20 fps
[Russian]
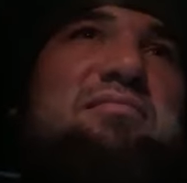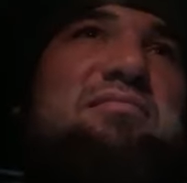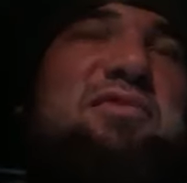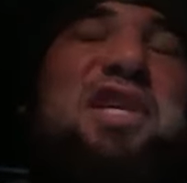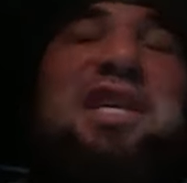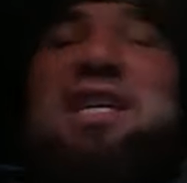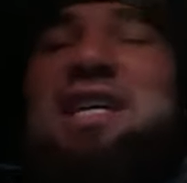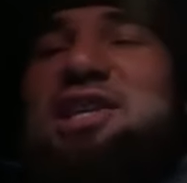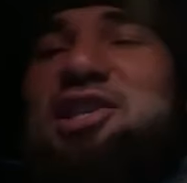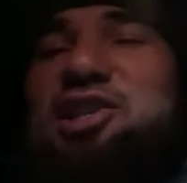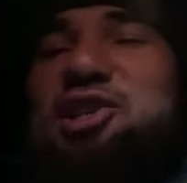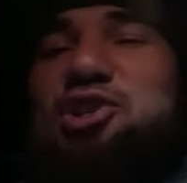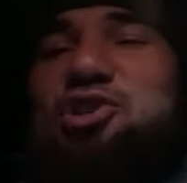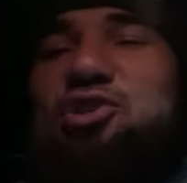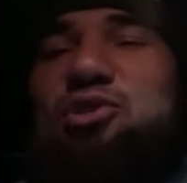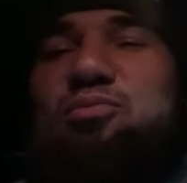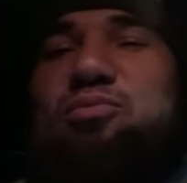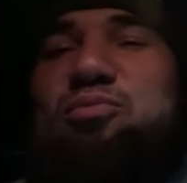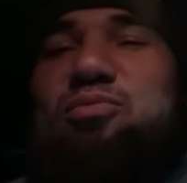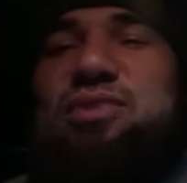Мне кажется,
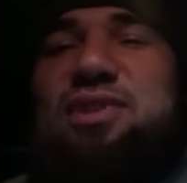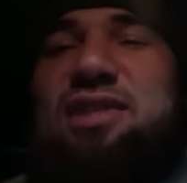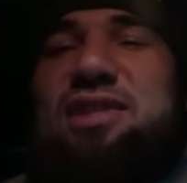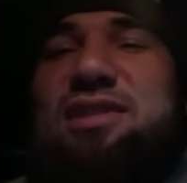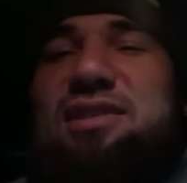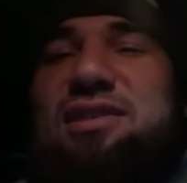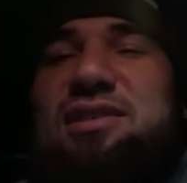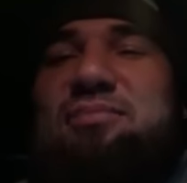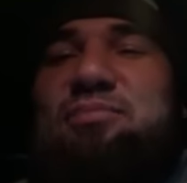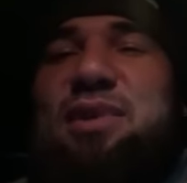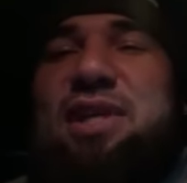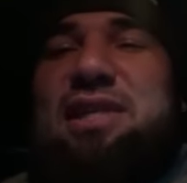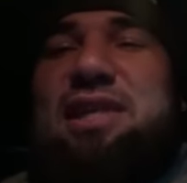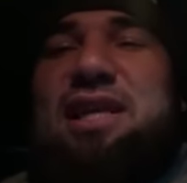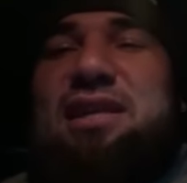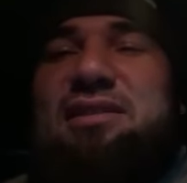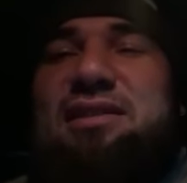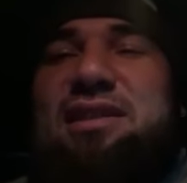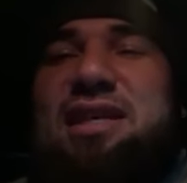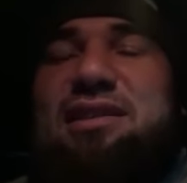чтобы э,
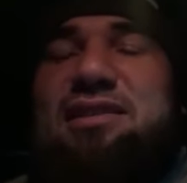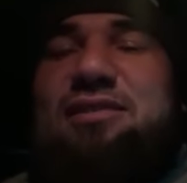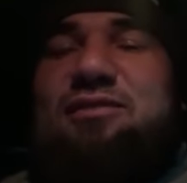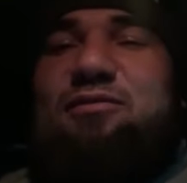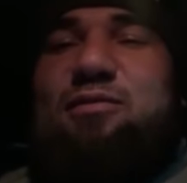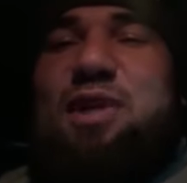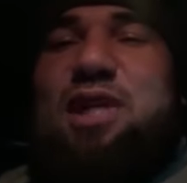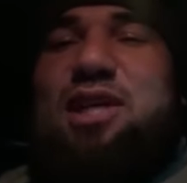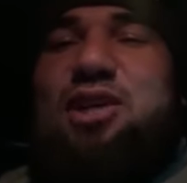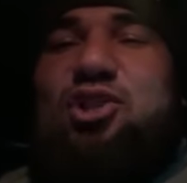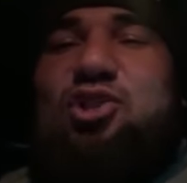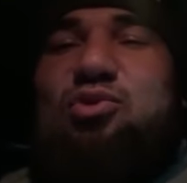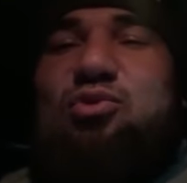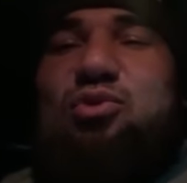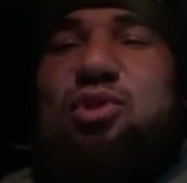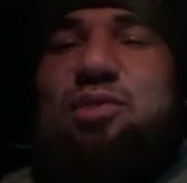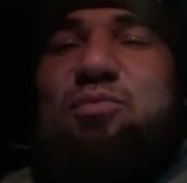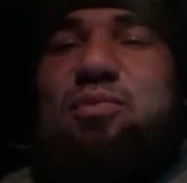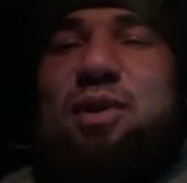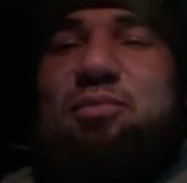понять, надо в моей
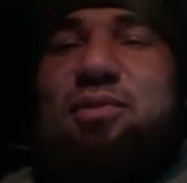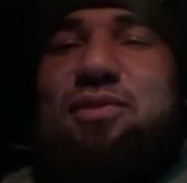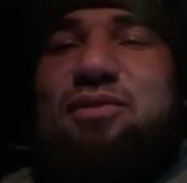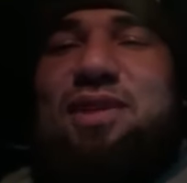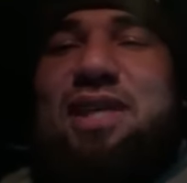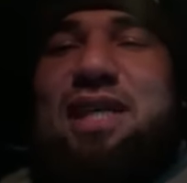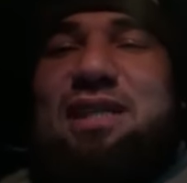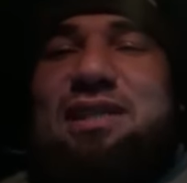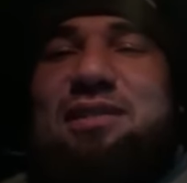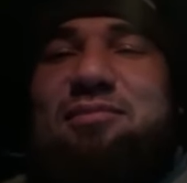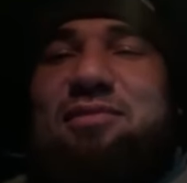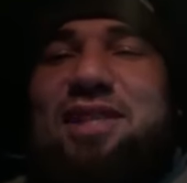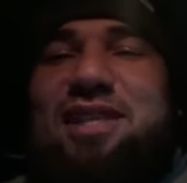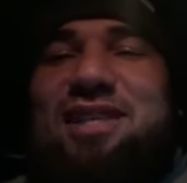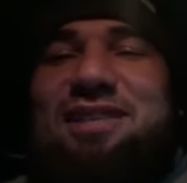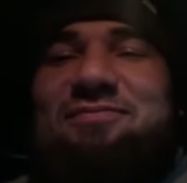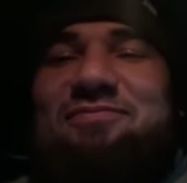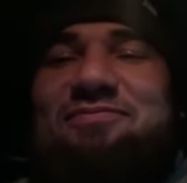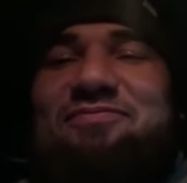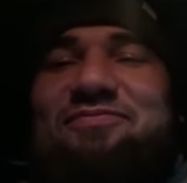шкуре побывать им,
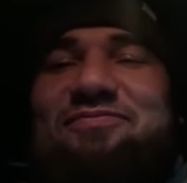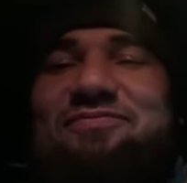да?